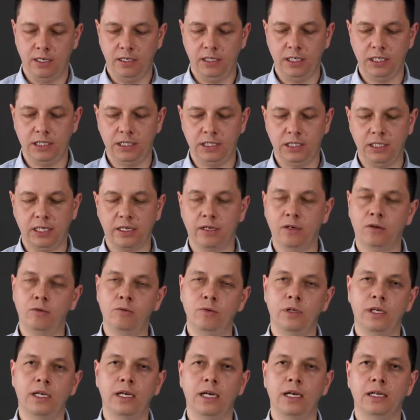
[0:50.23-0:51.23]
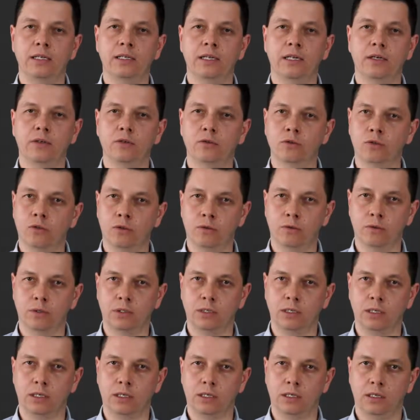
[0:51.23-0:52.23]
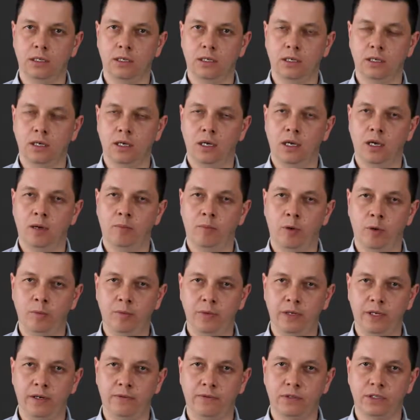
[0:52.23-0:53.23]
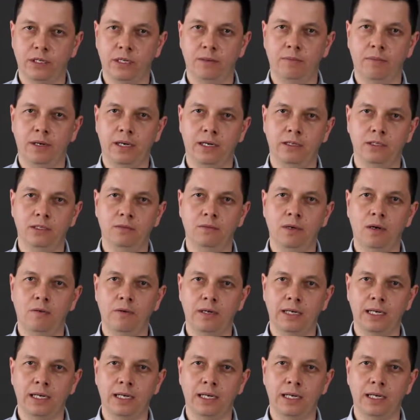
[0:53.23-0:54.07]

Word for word: jest jego unikalna konstrukcja. Po pierwsze, bardzo małe